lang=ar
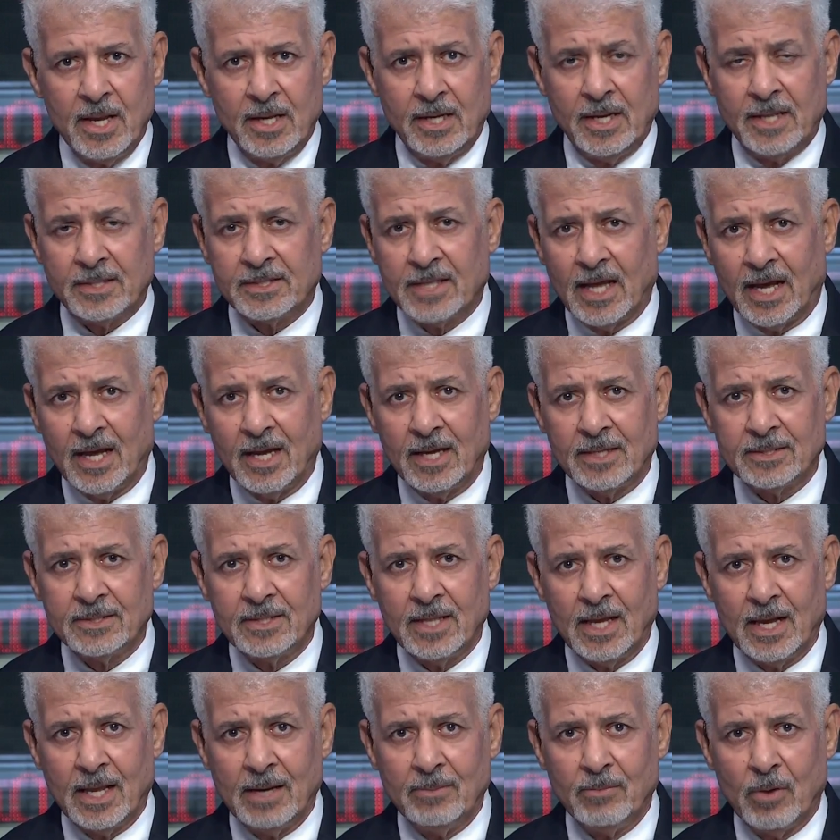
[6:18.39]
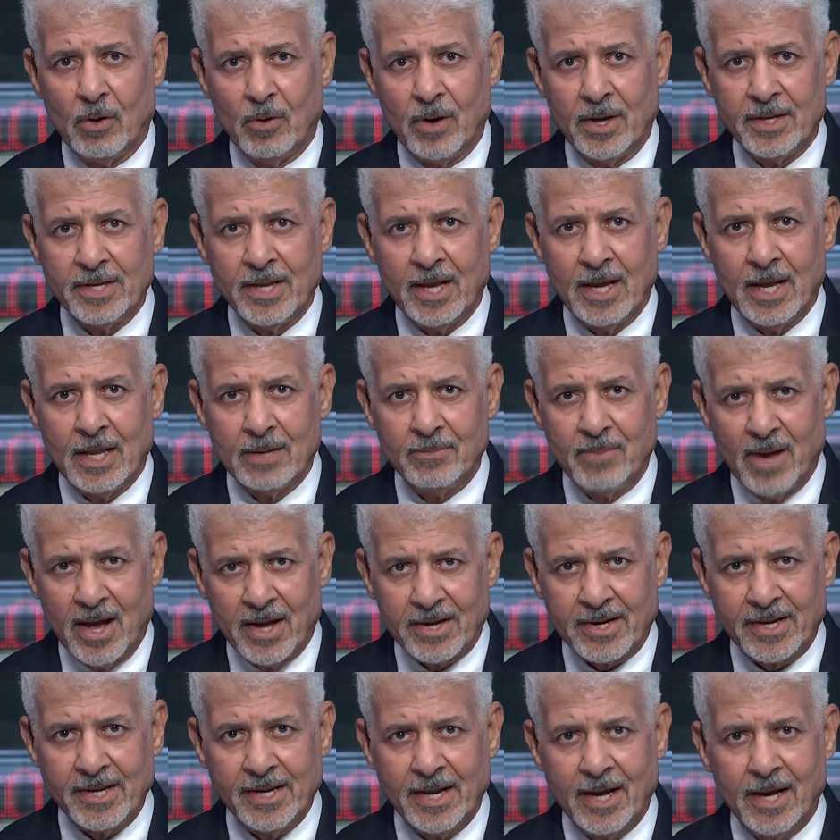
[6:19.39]
لاتحاد الموانئ
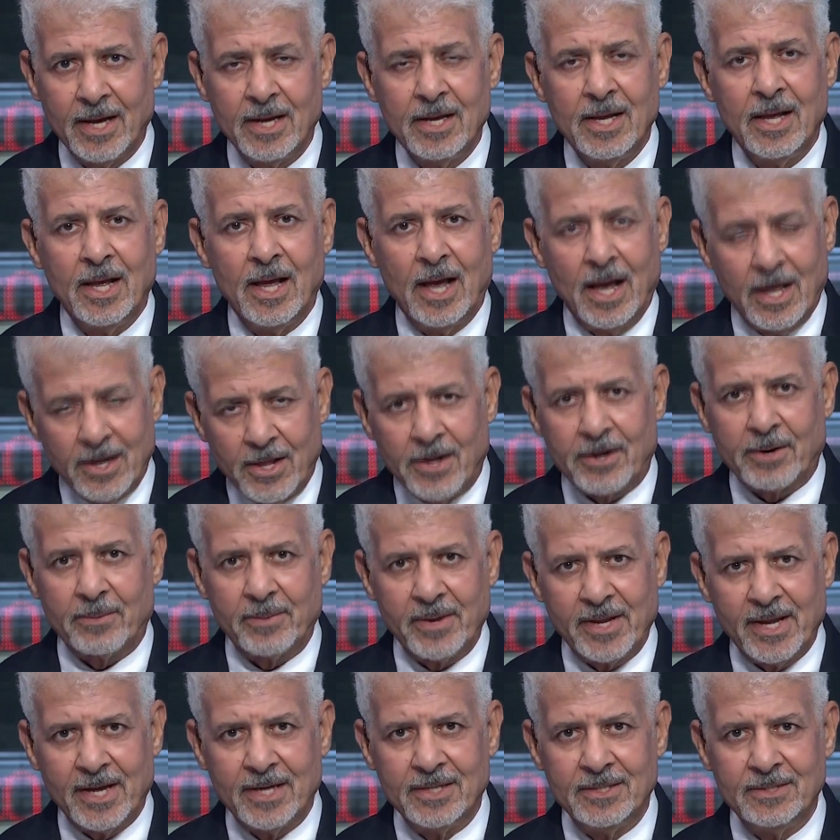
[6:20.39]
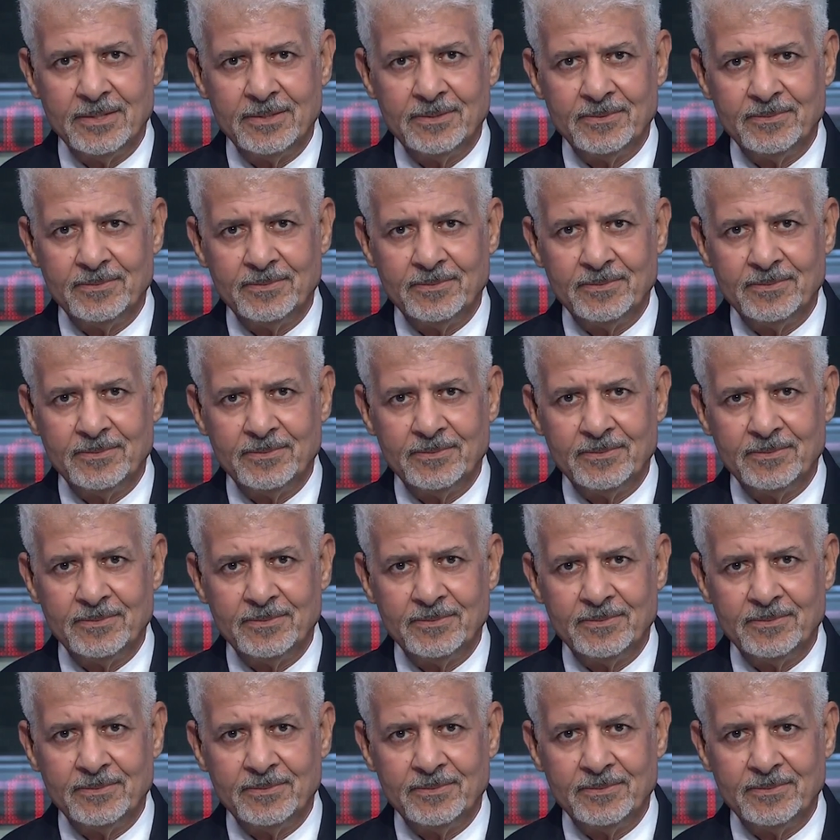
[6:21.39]
البحريه العربيه